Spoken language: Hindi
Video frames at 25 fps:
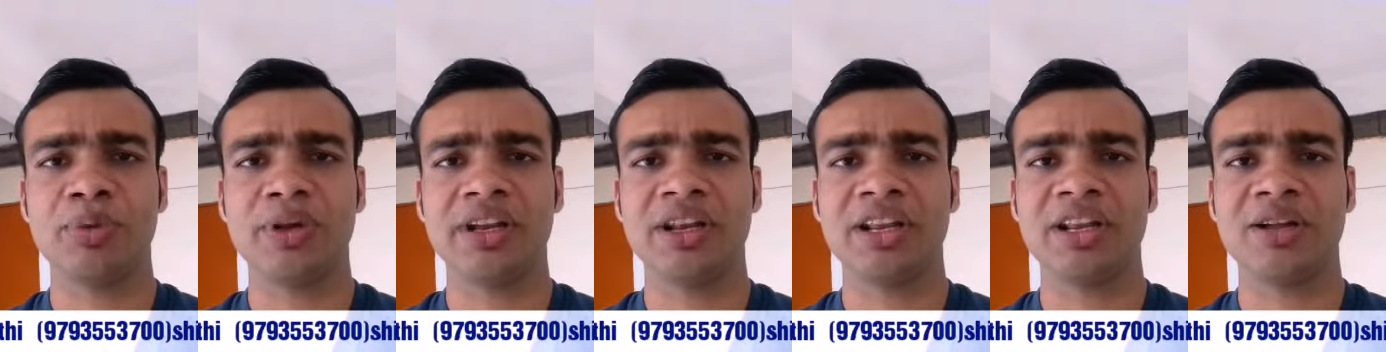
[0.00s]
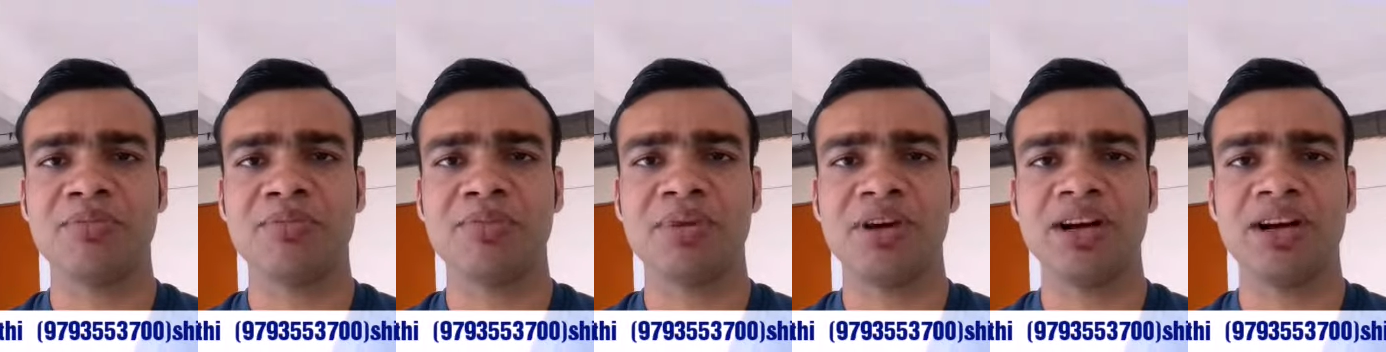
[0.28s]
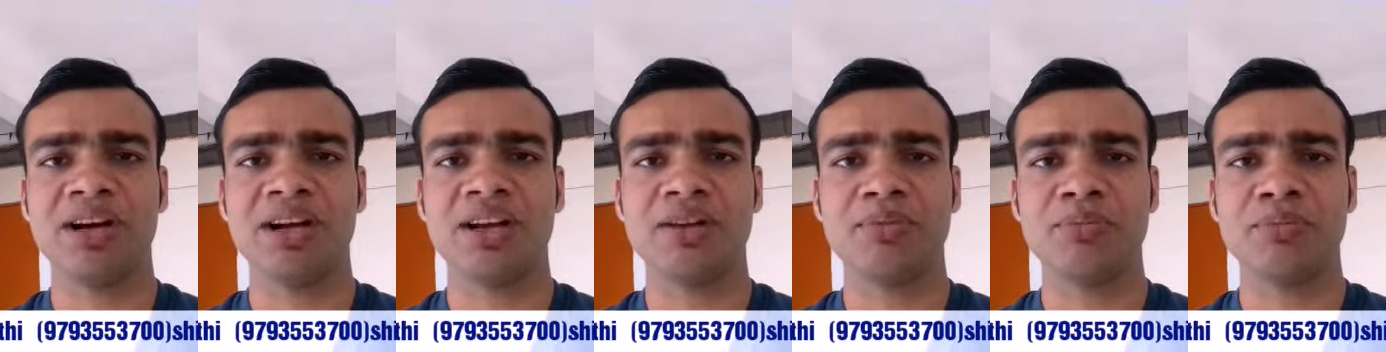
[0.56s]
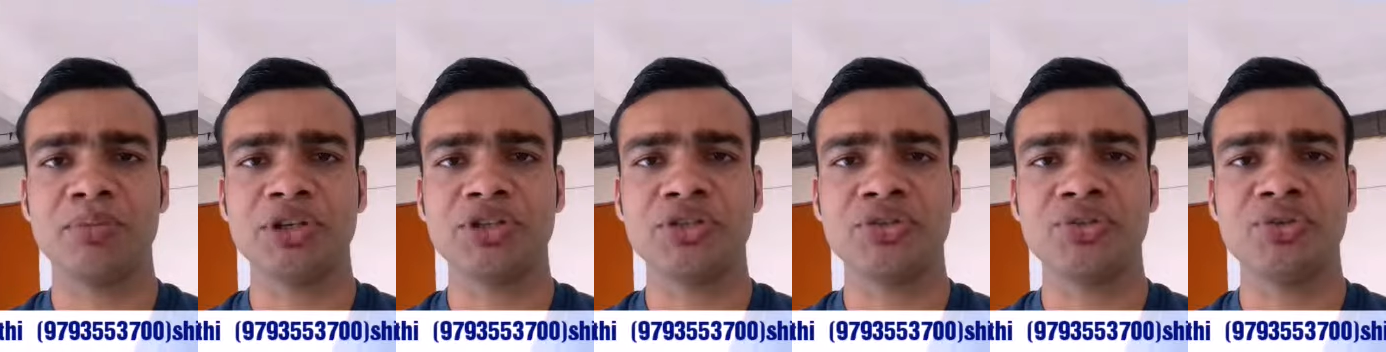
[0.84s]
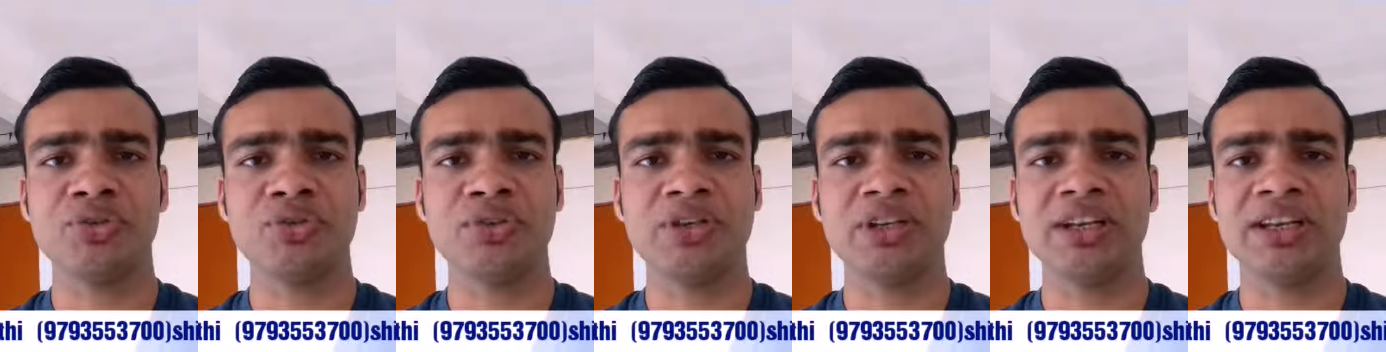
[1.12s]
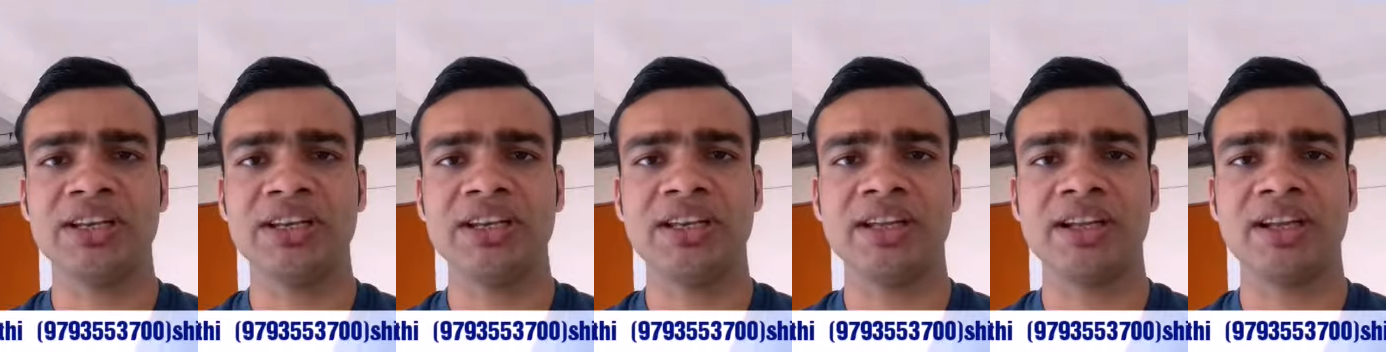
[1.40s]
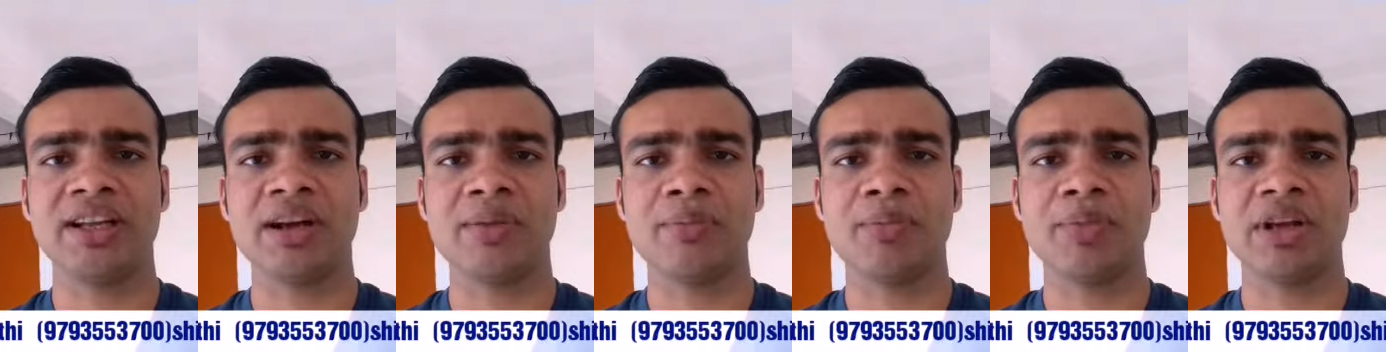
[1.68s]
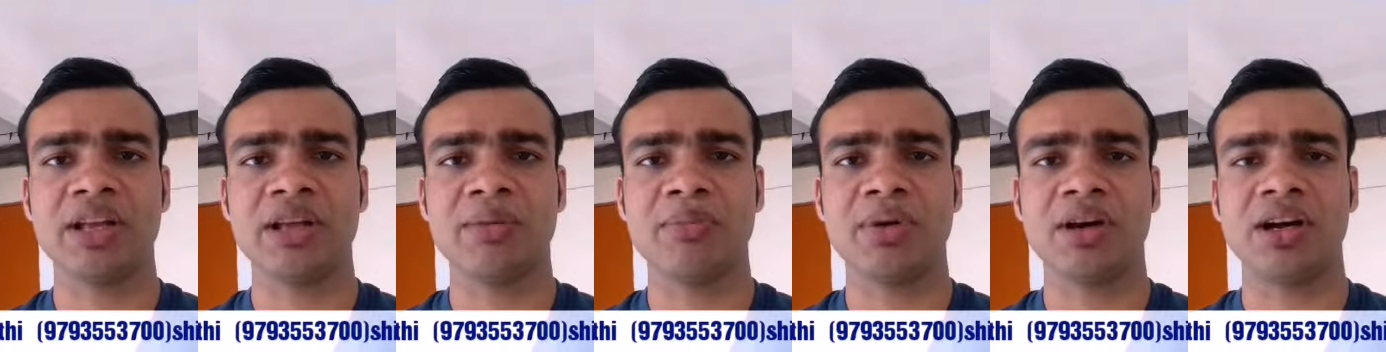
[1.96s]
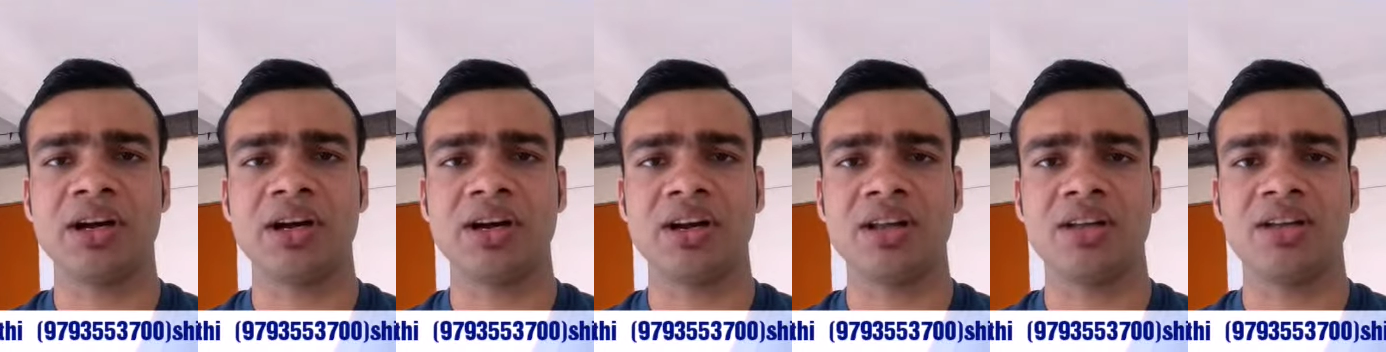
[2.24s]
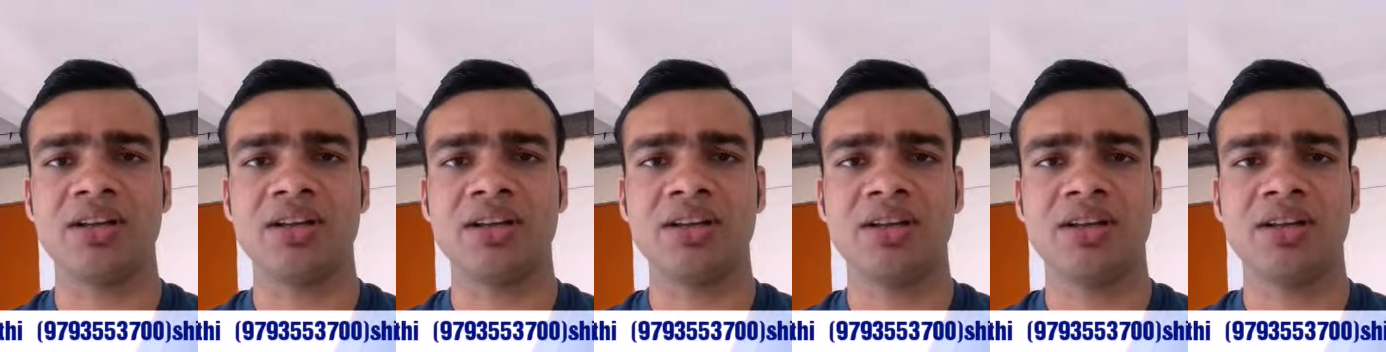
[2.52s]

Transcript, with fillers: फिर एक बार मजनू ने लिए कपड़े फाड़